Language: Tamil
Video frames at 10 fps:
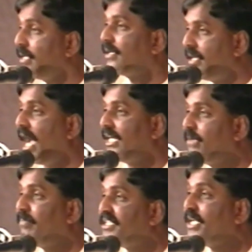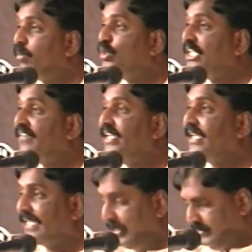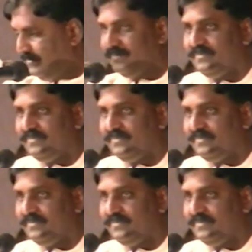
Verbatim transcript: பேருக்கு நாட்டுப்பற்றை போதிக்க வேண்டியிருக்கிறது